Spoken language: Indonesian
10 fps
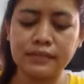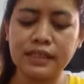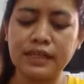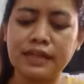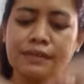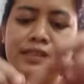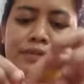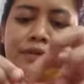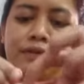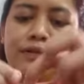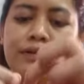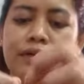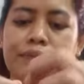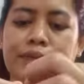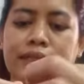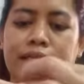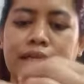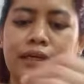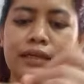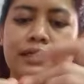sekarang Maija mau ngaputin
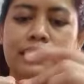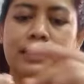ya